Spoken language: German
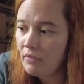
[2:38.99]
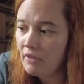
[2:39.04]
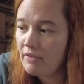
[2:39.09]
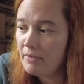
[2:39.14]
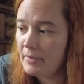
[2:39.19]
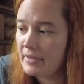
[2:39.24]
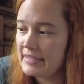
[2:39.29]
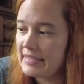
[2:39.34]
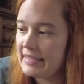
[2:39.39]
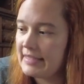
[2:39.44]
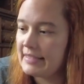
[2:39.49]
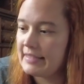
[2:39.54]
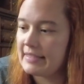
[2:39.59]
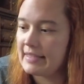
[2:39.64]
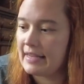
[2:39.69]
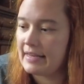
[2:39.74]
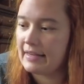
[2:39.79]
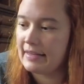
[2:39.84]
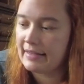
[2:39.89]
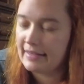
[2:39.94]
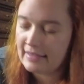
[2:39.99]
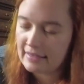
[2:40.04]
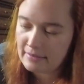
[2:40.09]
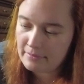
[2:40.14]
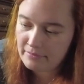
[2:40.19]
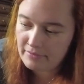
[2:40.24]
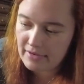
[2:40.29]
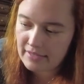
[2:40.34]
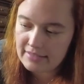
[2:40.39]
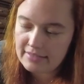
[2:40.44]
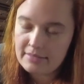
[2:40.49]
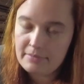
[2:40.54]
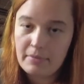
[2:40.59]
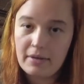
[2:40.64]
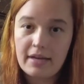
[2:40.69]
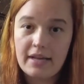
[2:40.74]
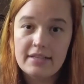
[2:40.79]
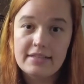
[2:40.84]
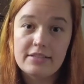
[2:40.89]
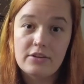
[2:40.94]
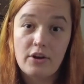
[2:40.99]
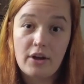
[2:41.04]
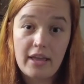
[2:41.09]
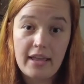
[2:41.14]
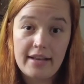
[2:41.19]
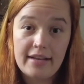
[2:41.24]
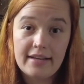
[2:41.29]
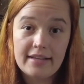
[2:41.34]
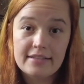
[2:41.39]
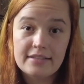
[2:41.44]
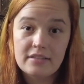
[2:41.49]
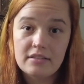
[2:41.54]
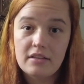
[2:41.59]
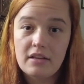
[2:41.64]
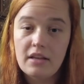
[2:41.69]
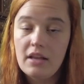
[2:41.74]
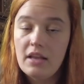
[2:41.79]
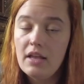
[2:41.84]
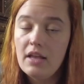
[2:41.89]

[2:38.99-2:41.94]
Wie man sieht, ist es eher eine kletternde Pflanze, man kann sie auch hängen lassen.